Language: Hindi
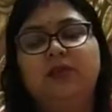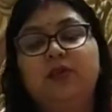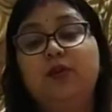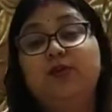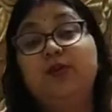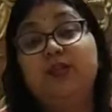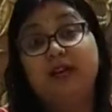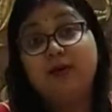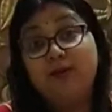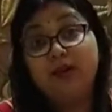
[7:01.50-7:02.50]
बॉक्स में दिया हुआ
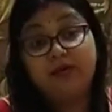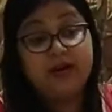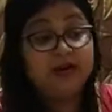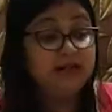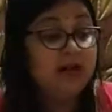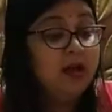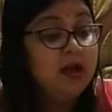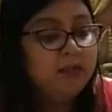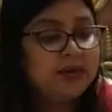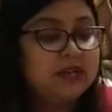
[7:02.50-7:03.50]
है फ्रेंड्स बट
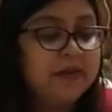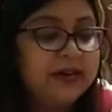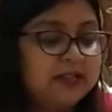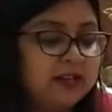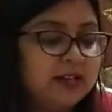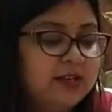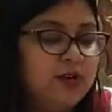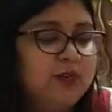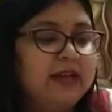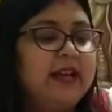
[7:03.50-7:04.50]
कमेंट्स करके जरूर
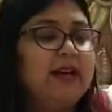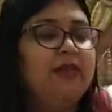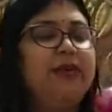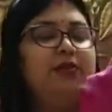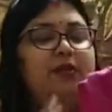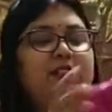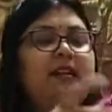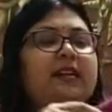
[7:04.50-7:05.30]
बताएं अगर वीडियो अच्छा लगे